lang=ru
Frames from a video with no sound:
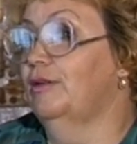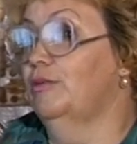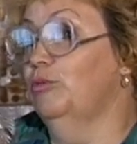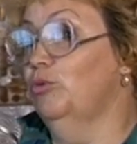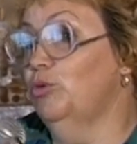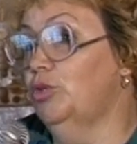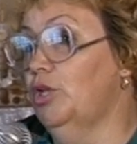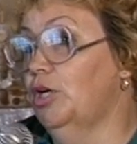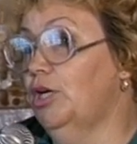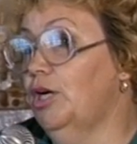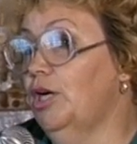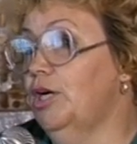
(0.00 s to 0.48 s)
Ну,
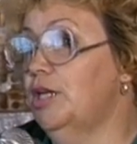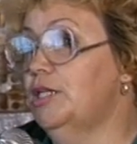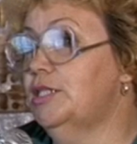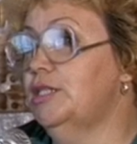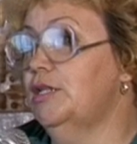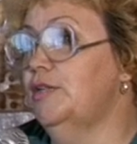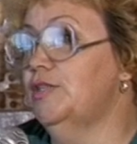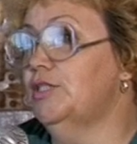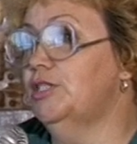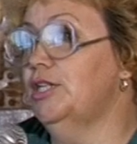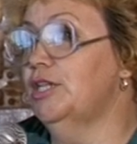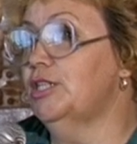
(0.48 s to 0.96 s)
такая
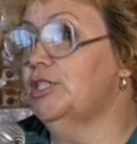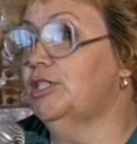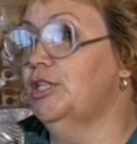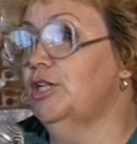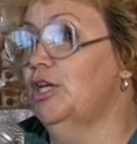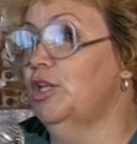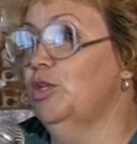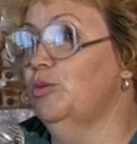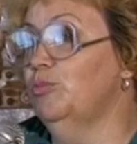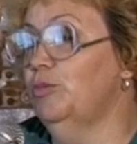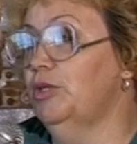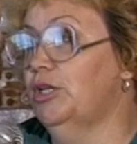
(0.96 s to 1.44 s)
цель всегда
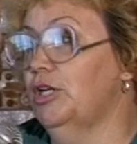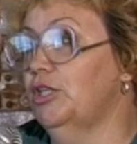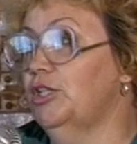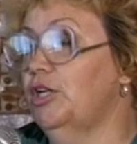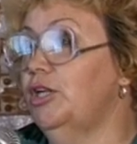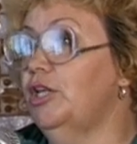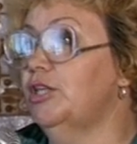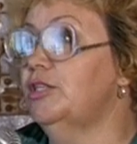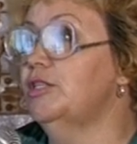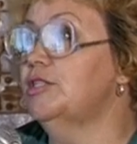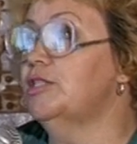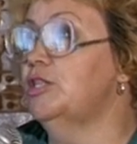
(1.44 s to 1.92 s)
стояла. Мы
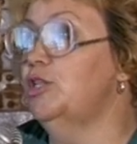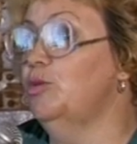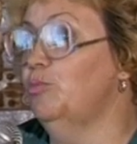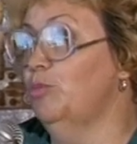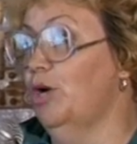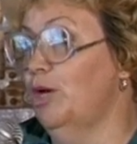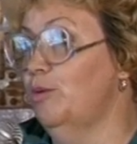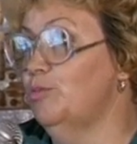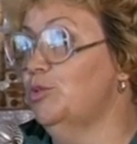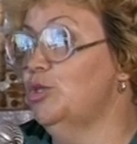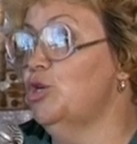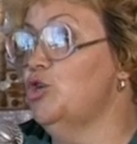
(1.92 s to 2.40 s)
конкретно
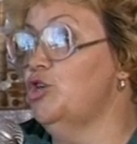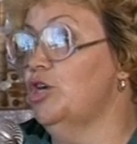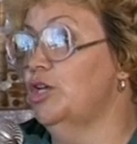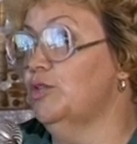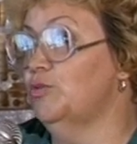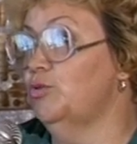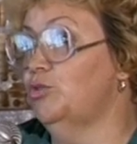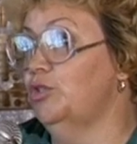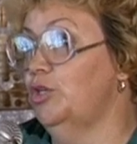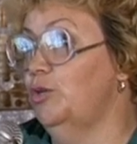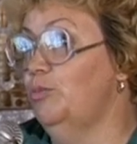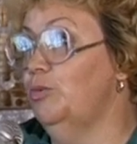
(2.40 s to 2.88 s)
занимаемся сейчас
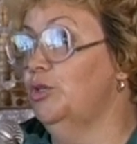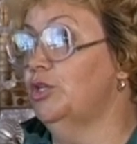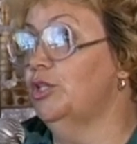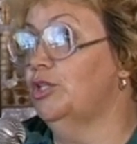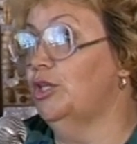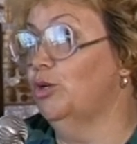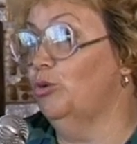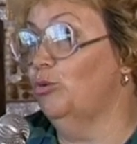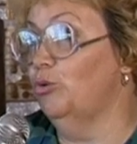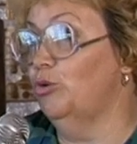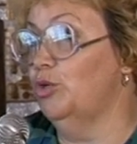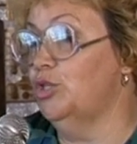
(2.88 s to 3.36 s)
вот именно
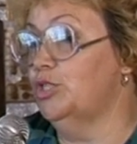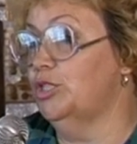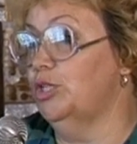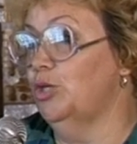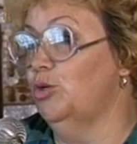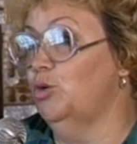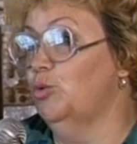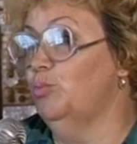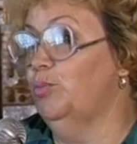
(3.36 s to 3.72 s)
такой целью.